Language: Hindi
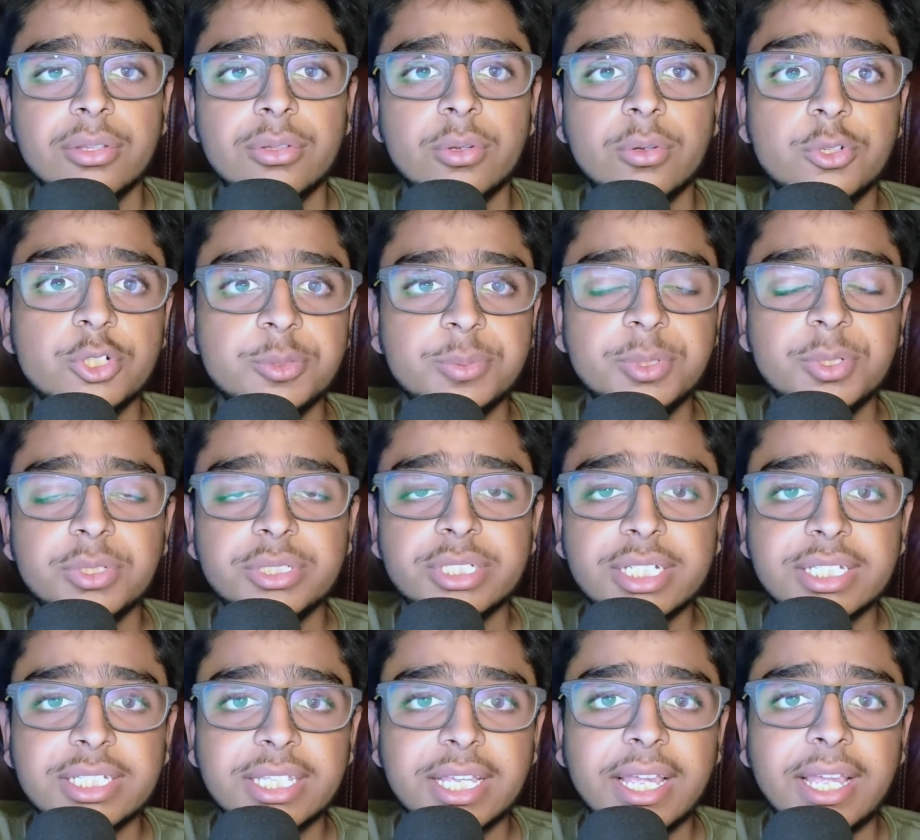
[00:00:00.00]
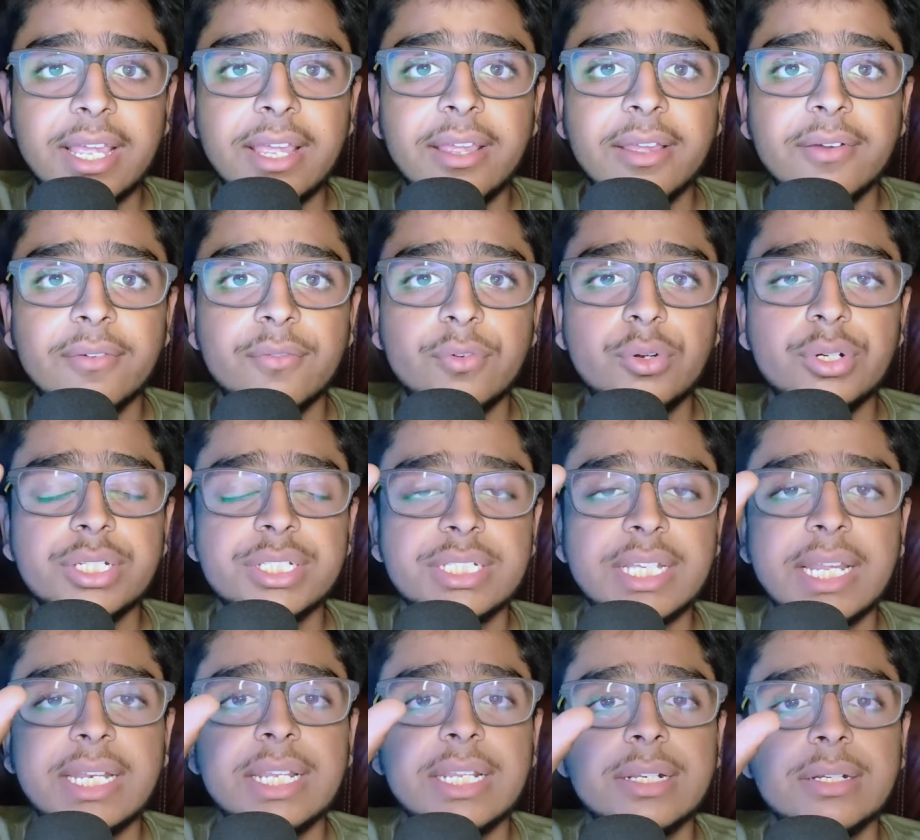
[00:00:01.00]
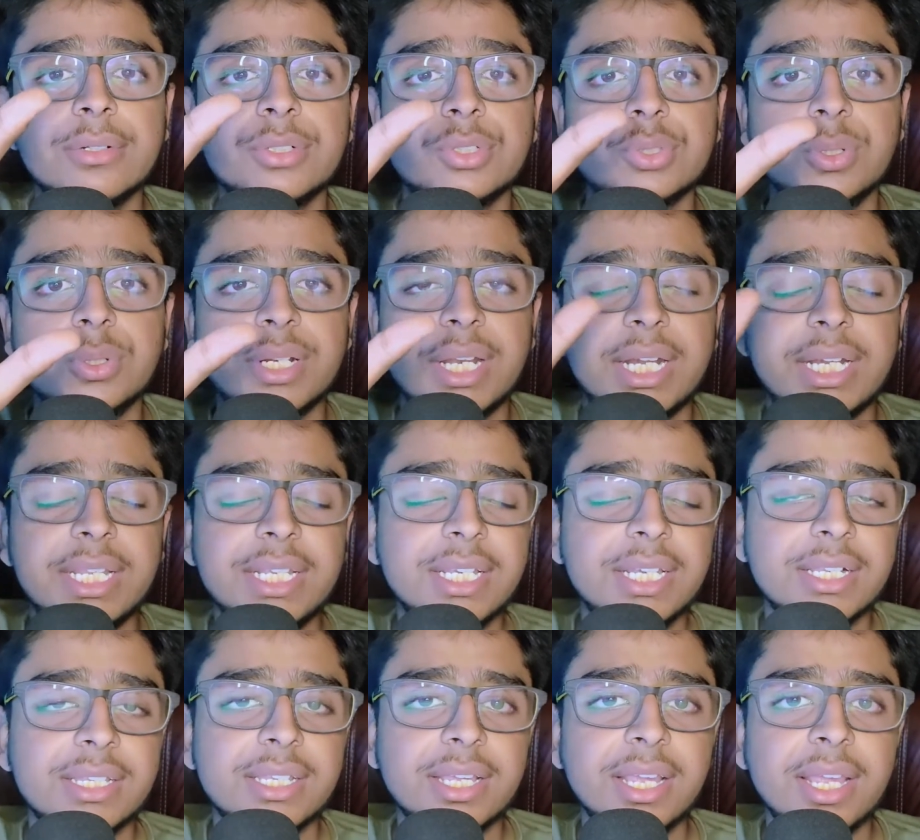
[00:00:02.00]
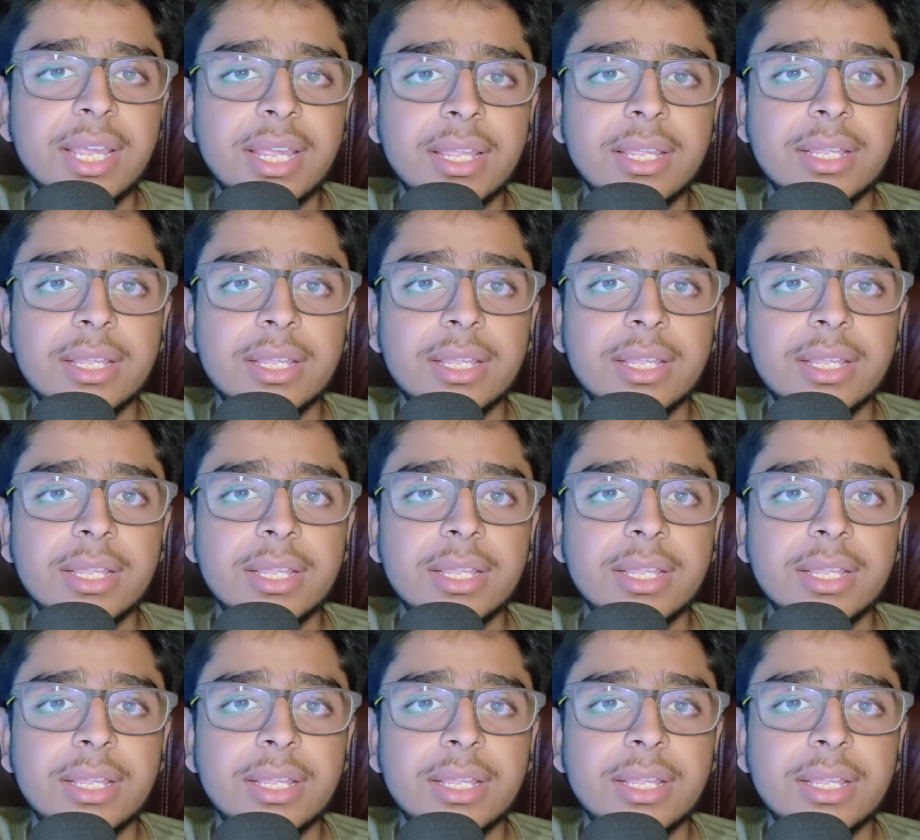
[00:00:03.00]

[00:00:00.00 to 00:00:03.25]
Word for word: तो कुछ भी हो सकता है वो डिज़ाइनर उसको रेडी करता है